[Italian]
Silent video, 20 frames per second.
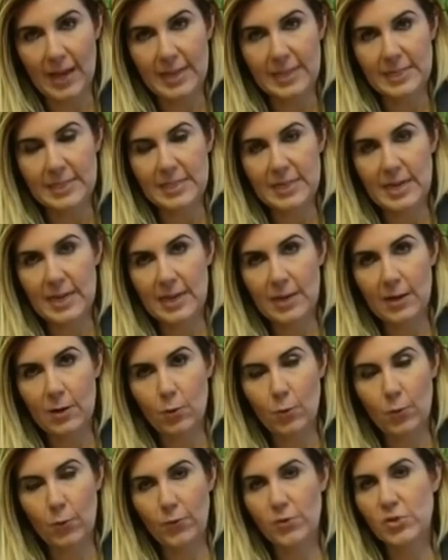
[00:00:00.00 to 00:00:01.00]
si
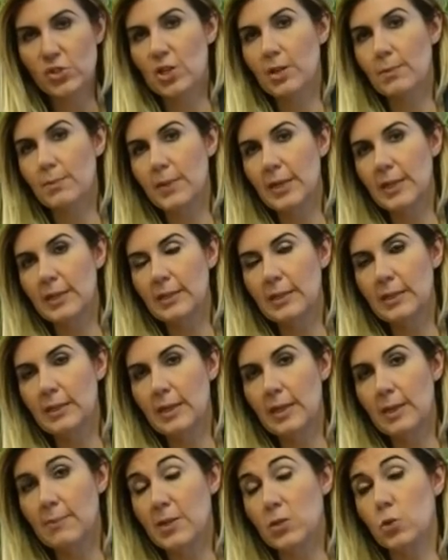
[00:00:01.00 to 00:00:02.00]
è
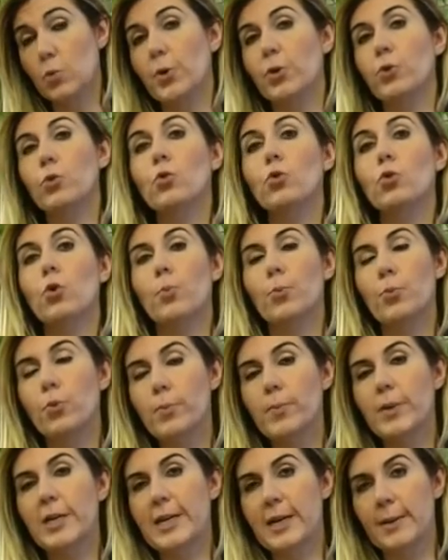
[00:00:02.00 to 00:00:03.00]
ufficialmente ma soprattutto
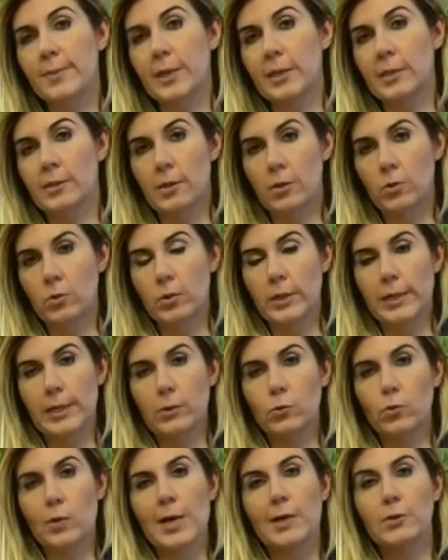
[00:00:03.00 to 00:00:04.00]
pubblicamente
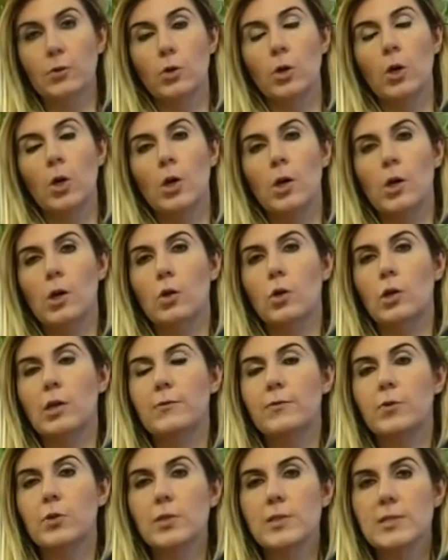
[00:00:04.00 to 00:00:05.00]
congratulato con
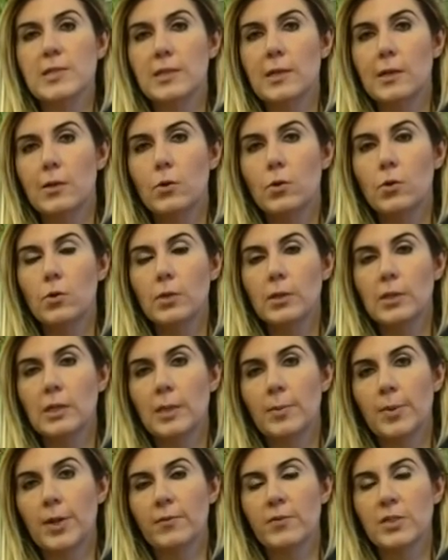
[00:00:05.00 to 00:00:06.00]
le forze
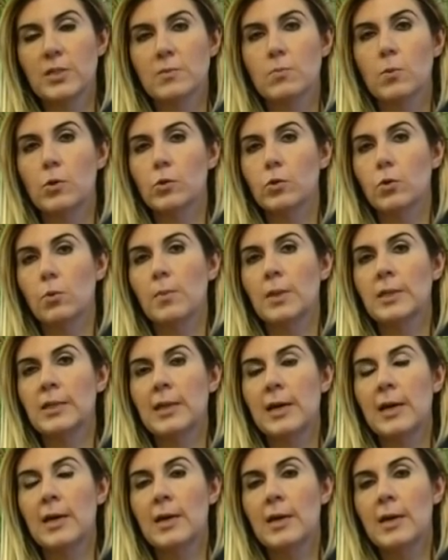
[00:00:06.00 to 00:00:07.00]
dell'ordine per aver svolto in
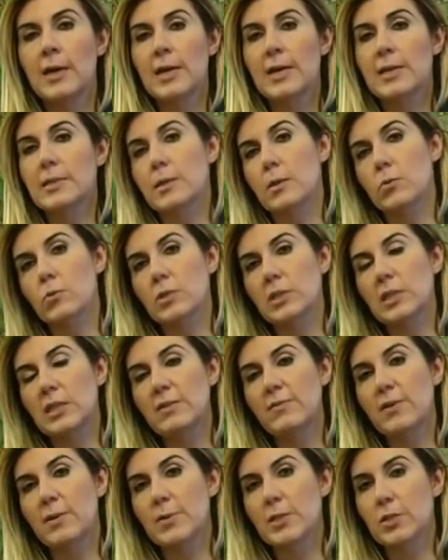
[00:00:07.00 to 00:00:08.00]
maniera
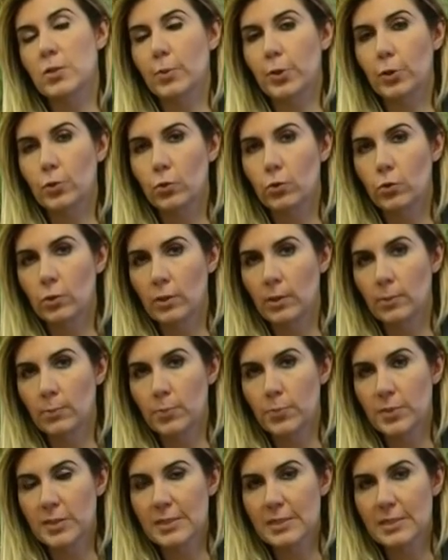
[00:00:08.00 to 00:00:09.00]
esaustiva ma soprattutto
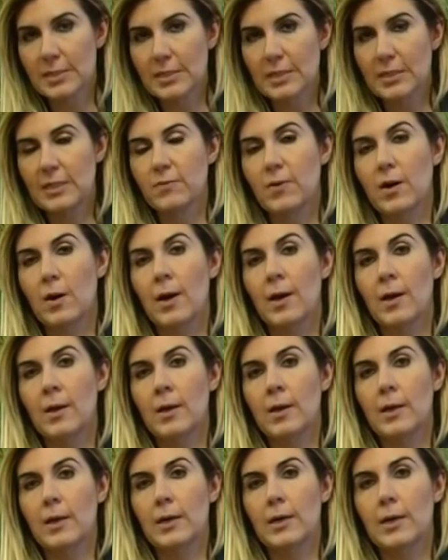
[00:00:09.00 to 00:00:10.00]
tempestiva
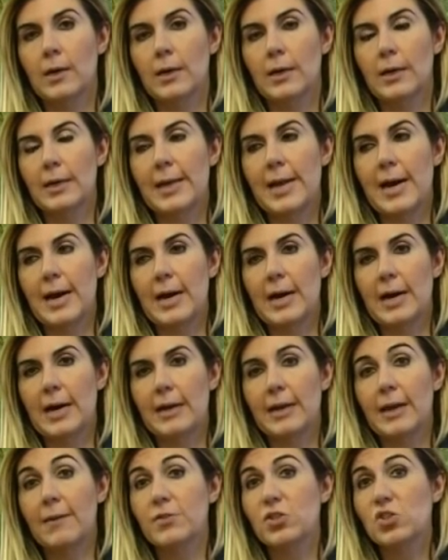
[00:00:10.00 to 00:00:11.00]
eh,
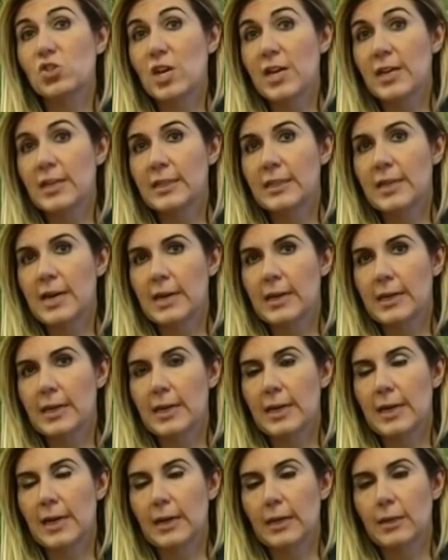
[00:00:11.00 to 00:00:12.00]
la, la, vicenda
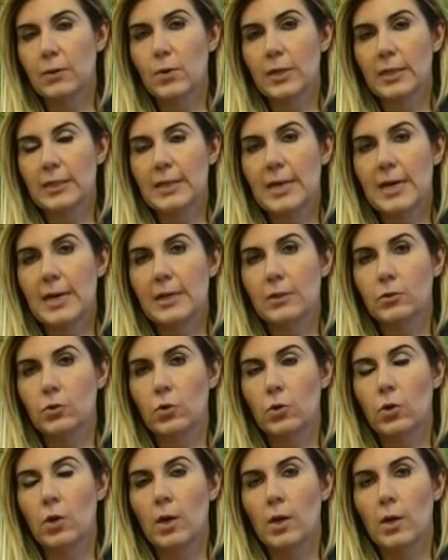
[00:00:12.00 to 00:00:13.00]
che ha
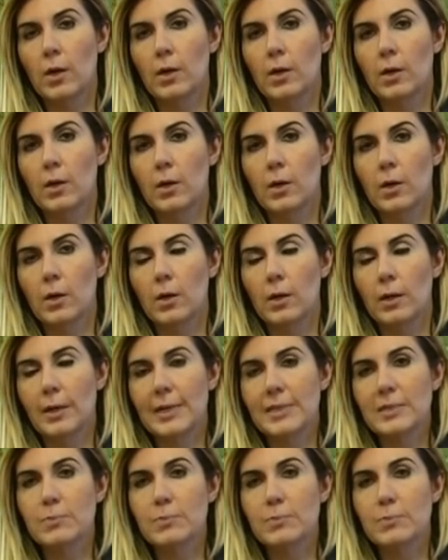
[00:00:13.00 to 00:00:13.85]
riguardato eh, la